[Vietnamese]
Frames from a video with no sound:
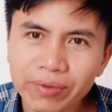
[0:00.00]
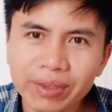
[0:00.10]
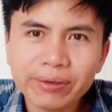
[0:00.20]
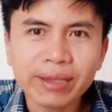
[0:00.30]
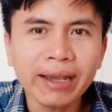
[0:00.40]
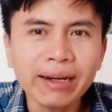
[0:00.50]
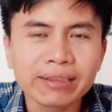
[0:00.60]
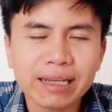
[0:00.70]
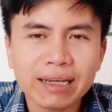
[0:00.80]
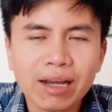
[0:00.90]
thì tôi thấy
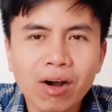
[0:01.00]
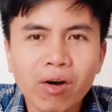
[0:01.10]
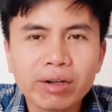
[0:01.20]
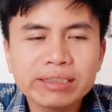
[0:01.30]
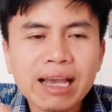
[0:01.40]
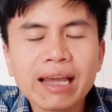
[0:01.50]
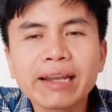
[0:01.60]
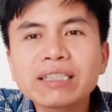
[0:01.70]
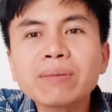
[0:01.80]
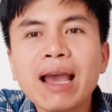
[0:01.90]
được rằng là họ ra
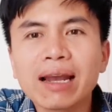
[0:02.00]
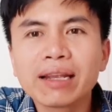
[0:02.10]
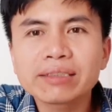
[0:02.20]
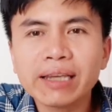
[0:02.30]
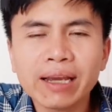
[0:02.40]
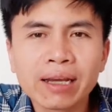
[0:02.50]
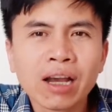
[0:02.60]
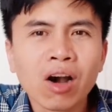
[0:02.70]
để xếp hàng lên xe